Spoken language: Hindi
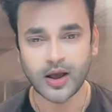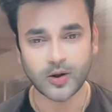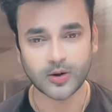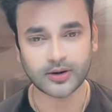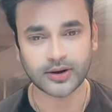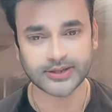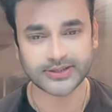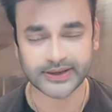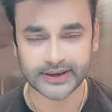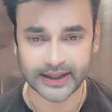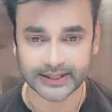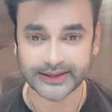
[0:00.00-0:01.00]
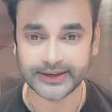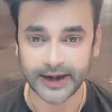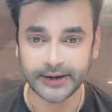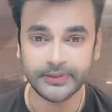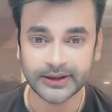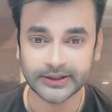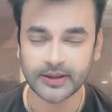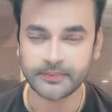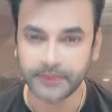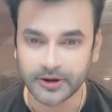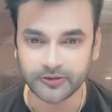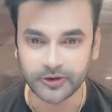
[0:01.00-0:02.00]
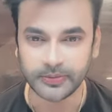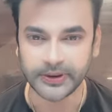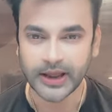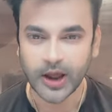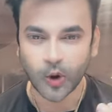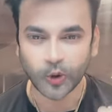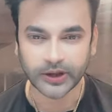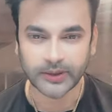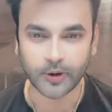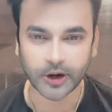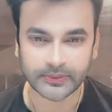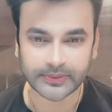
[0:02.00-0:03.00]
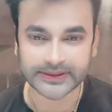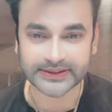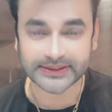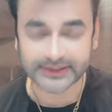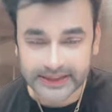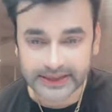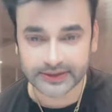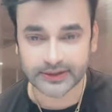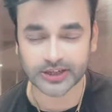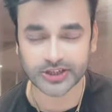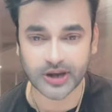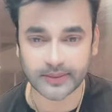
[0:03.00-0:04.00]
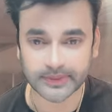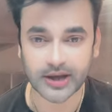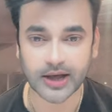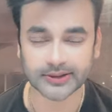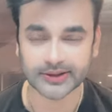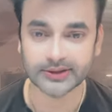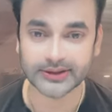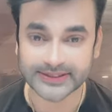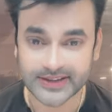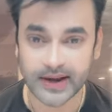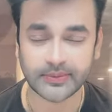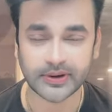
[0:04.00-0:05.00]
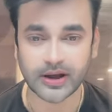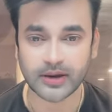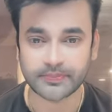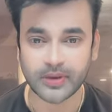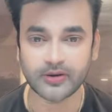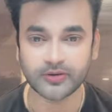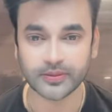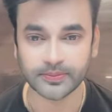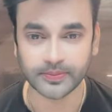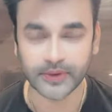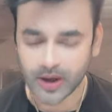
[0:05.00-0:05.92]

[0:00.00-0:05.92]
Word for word: और अच्छी हेल्दी डाइट भी लेते हैं बट फिर भी उनकी बॉडी में धीरे धीरे शाम तक आते आते स्टेमिना पावर